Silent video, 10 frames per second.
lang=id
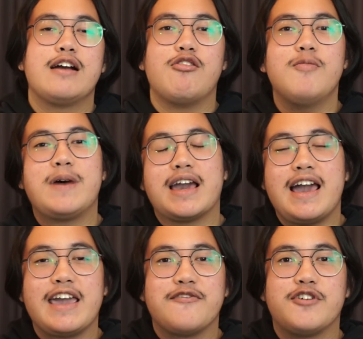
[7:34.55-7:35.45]
gue
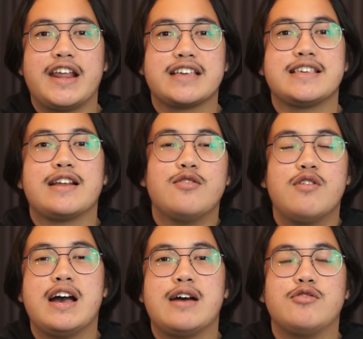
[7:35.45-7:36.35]
pakai iPhone XR
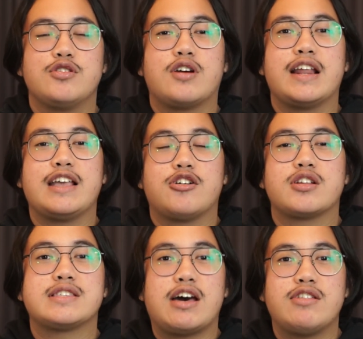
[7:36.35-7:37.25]
gue untuk
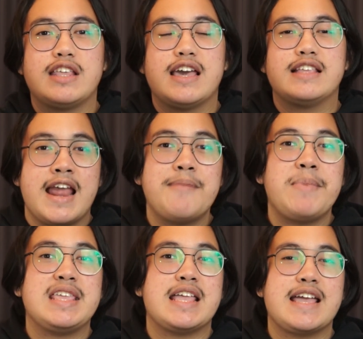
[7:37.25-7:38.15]
nge-record soundnya dan
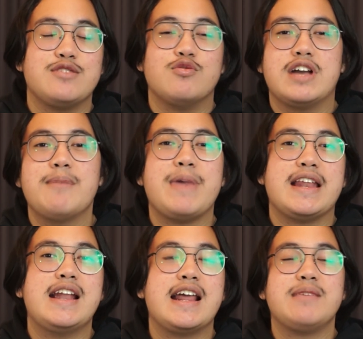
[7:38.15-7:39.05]
mejanya juga
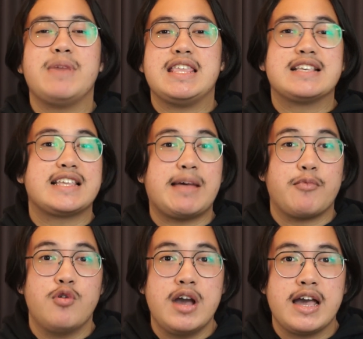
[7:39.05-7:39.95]
beda dari meja setup
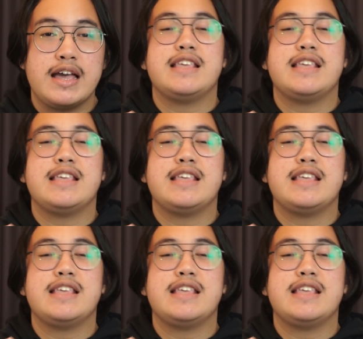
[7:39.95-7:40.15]
gue